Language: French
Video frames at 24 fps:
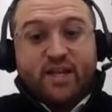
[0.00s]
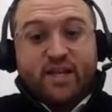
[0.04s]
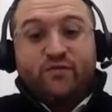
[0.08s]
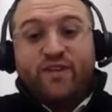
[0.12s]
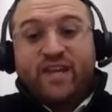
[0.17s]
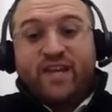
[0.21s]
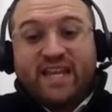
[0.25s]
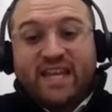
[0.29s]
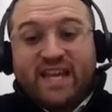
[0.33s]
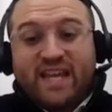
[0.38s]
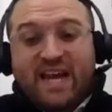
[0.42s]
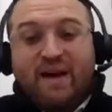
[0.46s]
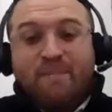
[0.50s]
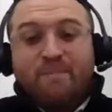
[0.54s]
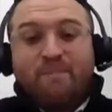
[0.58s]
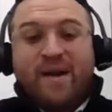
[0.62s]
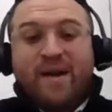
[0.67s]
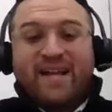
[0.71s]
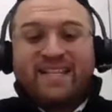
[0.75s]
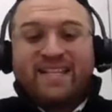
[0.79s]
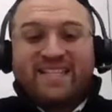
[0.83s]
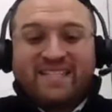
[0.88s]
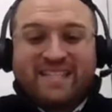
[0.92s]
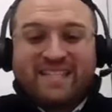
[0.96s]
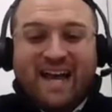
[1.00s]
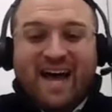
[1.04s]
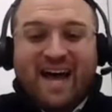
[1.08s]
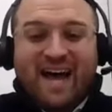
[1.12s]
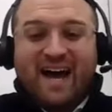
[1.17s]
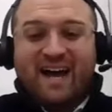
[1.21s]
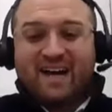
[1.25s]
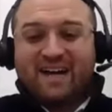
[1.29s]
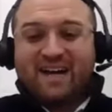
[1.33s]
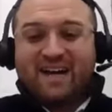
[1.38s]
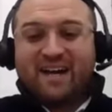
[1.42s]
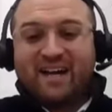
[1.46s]

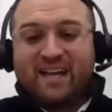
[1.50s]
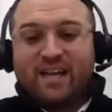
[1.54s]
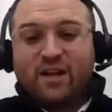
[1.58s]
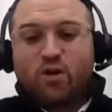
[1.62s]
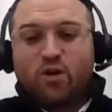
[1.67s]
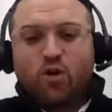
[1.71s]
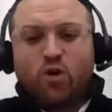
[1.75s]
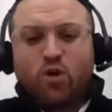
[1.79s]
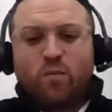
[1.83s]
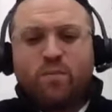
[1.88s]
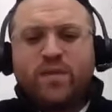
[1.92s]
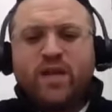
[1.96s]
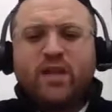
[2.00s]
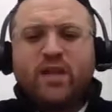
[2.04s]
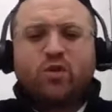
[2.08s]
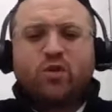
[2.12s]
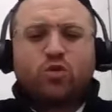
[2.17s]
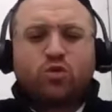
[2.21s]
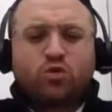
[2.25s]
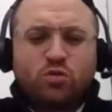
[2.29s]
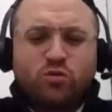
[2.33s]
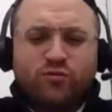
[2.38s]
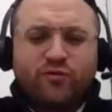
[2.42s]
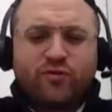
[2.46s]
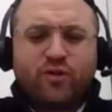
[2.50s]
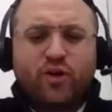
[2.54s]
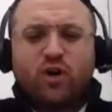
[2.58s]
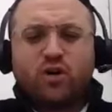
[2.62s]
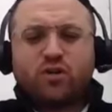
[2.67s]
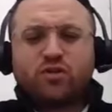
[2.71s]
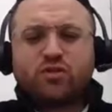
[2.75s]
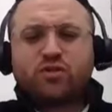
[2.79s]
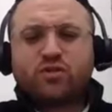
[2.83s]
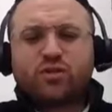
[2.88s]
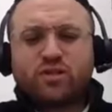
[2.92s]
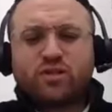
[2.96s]
Vekamatsahar, et combien de
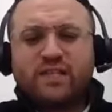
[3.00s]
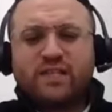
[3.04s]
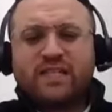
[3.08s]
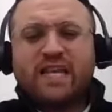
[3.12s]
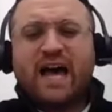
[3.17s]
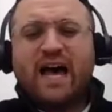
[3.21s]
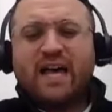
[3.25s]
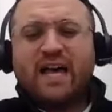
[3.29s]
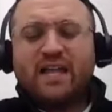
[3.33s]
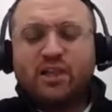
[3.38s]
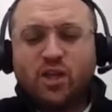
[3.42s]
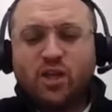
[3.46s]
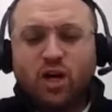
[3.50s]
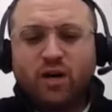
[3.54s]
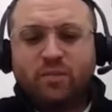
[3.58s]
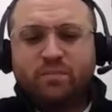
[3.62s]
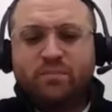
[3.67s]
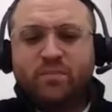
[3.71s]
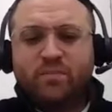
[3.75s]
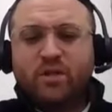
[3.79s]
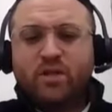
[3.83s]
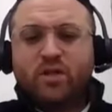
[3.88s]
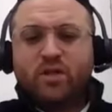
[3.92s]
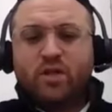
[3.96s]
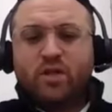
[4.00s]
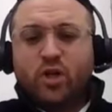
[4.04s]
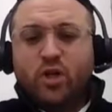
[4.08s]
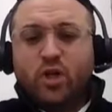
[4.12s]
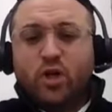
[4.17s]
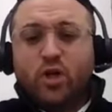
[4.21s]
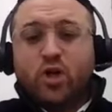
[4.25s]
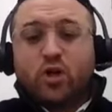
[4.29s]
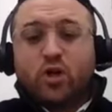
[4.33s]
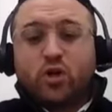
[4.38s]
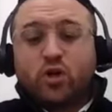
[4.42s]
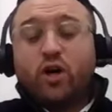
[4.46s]
souffrances il y a un homme
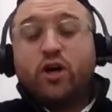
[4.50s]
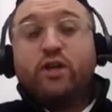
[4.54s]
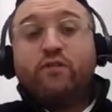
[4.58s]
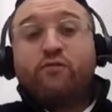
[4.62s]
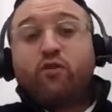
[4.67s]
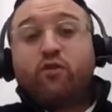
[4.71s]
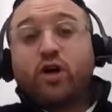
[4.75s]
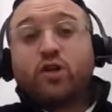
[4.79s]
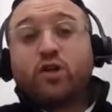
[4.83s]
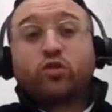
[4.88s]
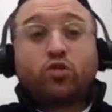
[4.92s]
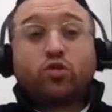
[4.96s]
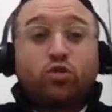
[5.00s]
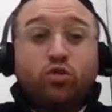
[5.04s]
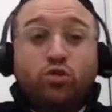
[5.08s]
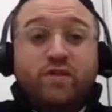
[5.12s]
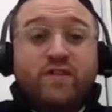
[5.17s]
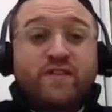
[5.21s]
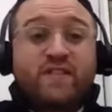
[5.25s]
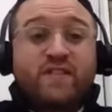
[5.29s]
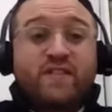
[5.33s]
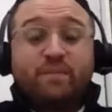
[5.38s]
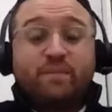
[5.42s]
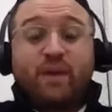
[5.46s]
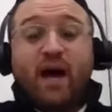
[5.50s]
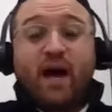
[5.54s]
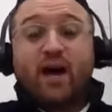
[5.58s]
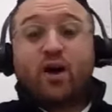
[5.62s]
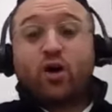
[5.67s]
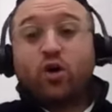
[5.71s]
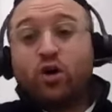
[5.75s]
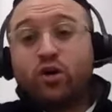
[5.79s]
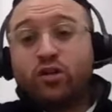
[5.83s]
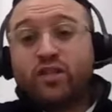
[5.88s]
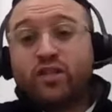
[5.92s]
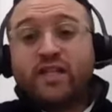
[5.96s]
quand il voit toutes ces
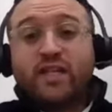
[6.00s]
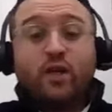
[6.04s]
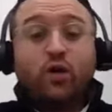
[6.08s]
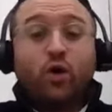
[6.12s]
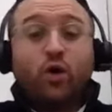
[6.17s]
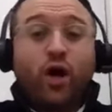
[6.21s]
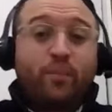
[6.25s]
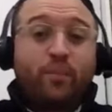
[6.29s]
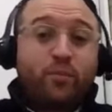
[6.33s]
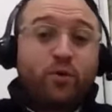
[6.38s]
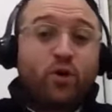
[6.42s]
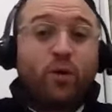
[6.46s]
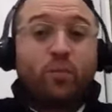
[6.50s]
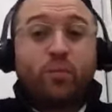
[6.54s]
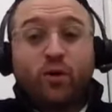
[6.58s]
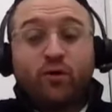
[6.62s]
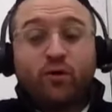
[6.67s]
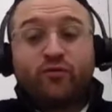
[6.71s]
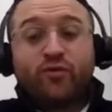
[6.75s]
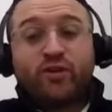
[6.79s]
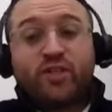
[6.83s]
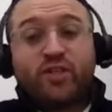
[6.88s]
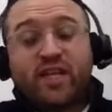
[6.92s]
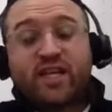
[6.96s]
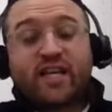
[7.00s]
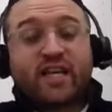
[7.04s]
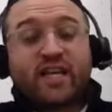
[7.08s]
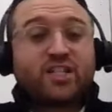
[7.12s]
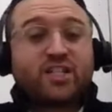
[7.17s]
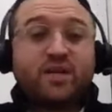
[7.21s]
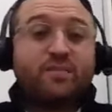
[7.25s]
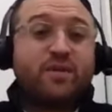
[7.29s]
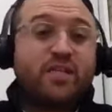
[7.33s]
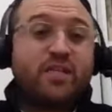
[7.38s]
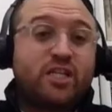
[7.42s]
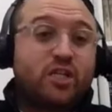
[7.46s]
brachotes qu'il aurait pu en profiter,
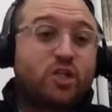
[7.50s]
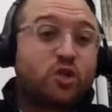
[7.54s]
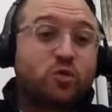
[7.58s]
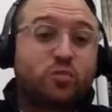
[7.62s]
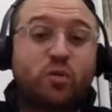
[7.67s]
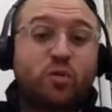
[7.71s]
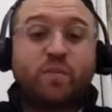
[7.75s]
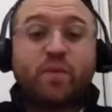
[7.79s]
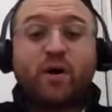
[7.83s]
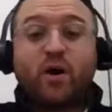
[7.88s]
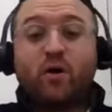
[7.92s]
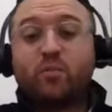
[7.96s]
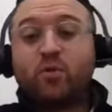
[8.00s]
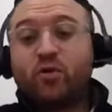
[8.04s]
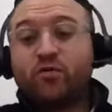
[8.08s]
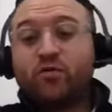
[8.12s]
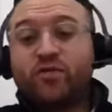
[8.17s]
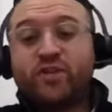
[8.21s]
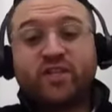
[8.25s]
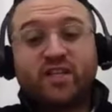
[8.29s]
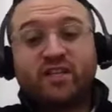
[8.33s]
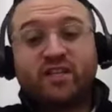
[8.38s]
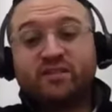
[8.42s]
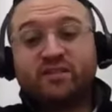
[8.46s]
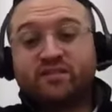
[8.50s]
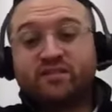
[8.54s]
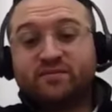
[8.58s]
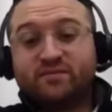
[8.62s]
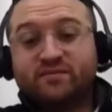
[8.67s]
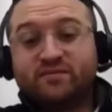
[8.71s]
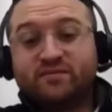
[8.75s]
qu'Hachem dit tu peux pas en profiter.